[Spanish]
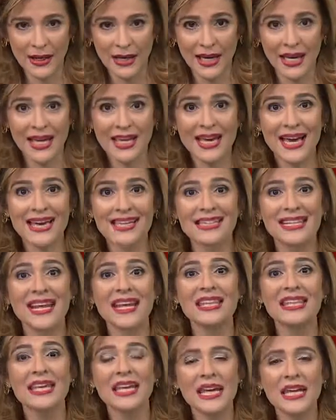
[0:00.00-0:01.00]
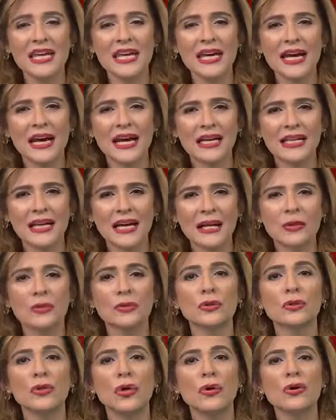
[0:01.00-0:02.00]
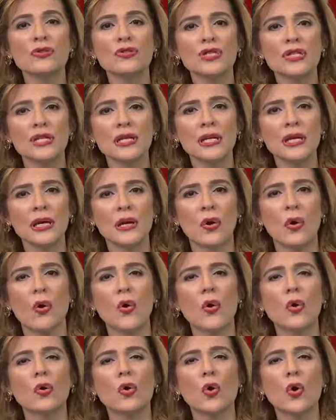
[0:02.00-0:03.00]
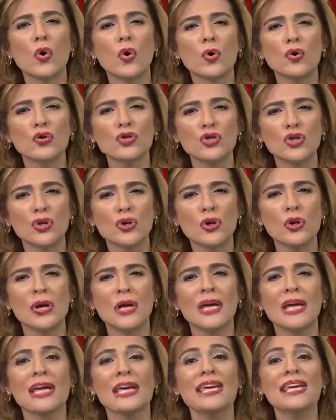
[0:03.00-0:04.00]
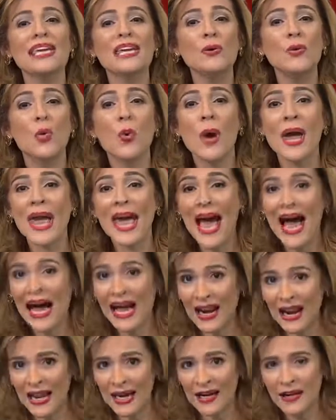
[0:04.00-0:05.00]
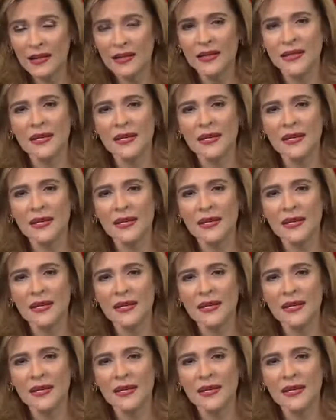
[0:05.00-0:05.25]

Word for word: Ella es la nigeriana Gnosi Okonjo Iweala,